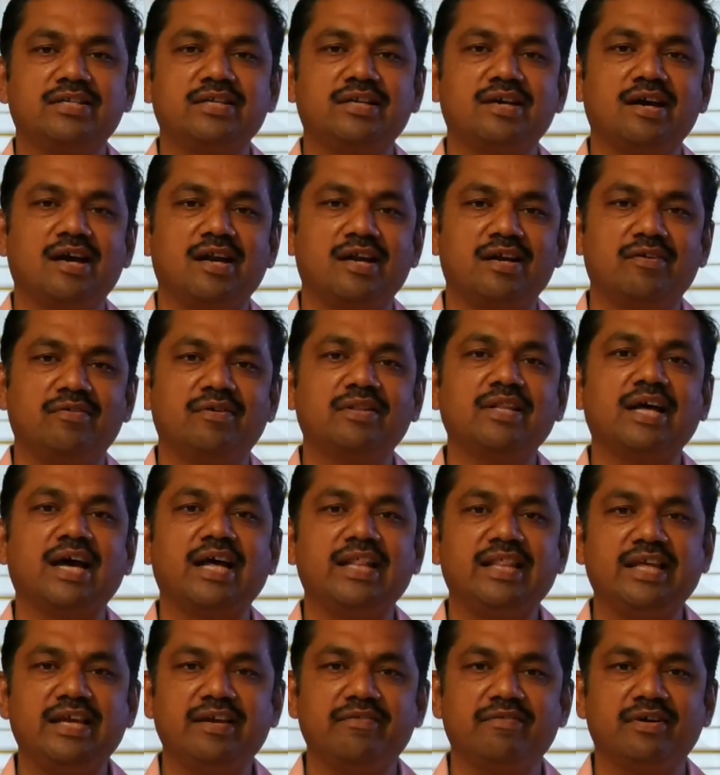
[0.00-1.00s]
கட்சிக்காரங்க வந்து
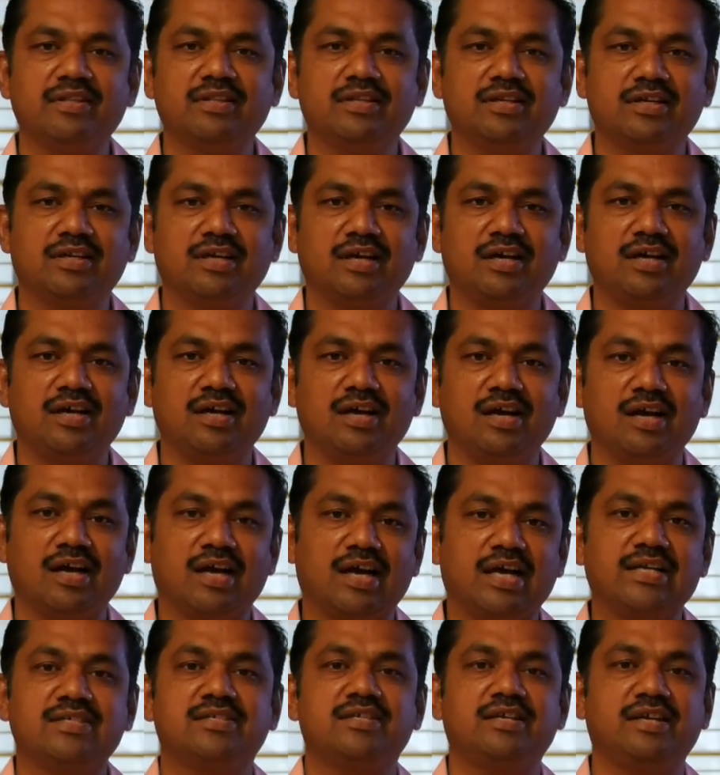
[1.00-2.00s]
அதிகம் வந்துட்டா
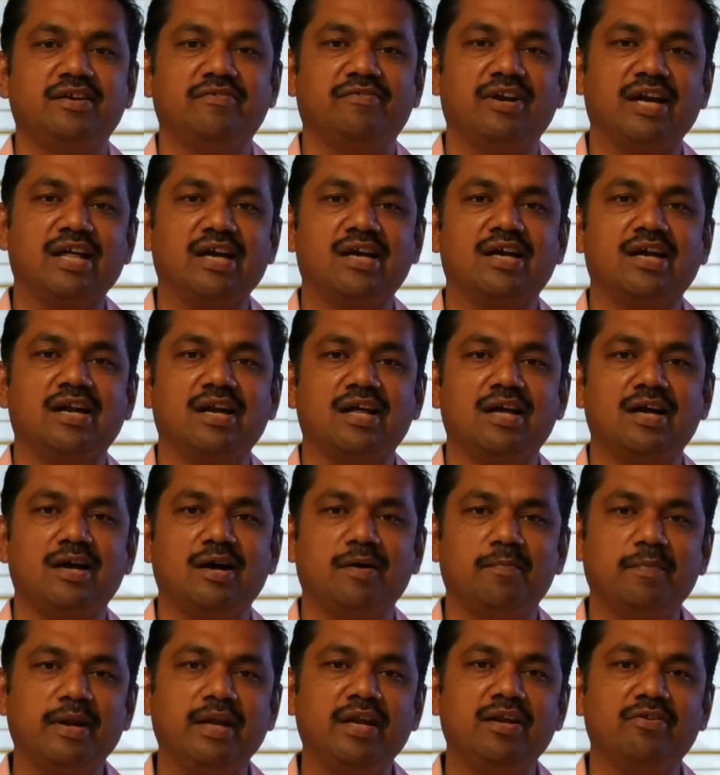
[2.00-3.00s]
கட்சியை வளர்க்கலாம்
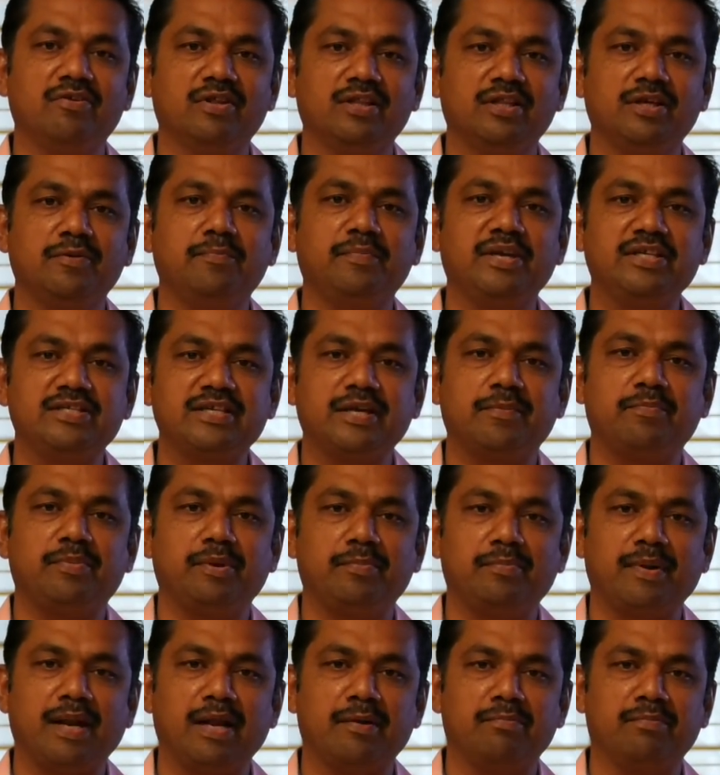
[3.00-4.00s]
அப்படின்னு வந்து பிஜேபி
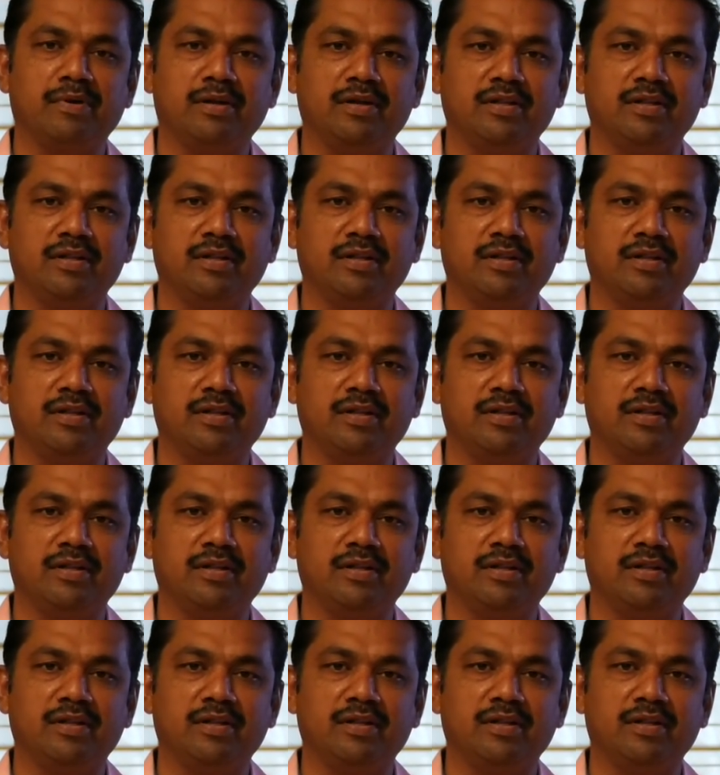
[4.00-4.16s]
பிளான்